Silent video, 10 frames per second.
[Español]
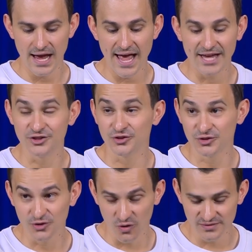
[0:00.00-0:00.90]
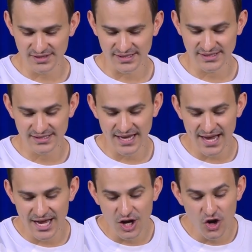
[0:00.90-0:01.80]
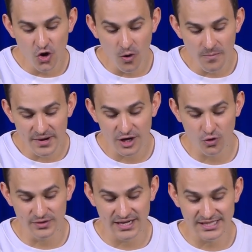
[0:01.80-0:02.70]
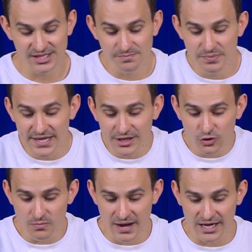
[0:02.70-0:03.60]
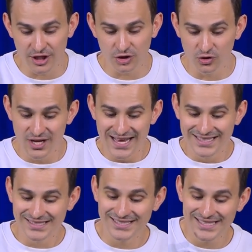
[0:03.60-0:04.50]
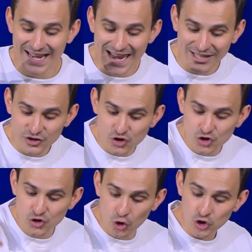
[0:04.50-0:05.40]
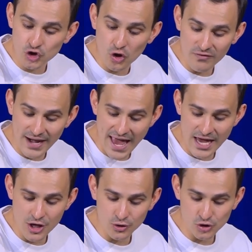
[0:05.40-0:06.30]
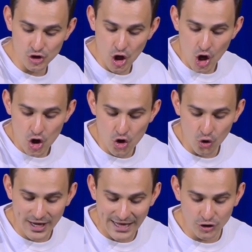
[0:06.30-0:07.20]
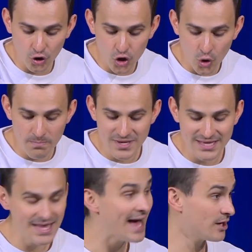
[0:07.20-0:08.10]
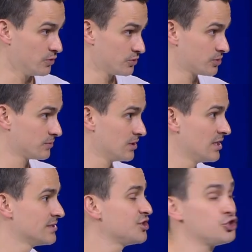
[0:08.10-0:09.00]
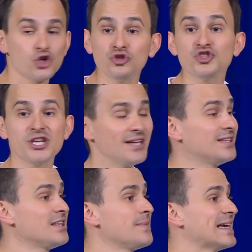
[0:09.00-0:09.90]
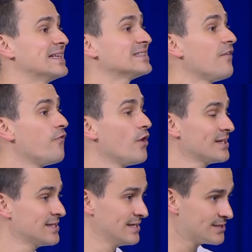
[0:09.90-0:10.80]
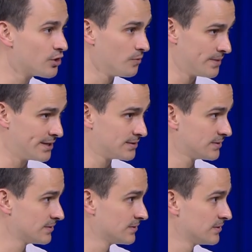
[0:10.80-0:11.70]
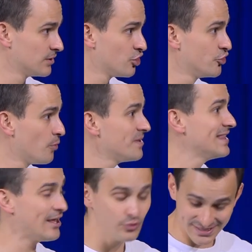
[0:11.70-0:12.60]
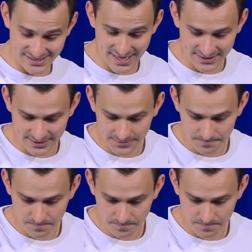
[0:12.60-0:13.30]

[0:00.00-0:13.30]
Entonces el hombre con el espíritu maligno se lanzó sobre ellos, logrando dominarlos. Si son siete, ¿te imaginas la fuerza de este hombre? Dominando a siete.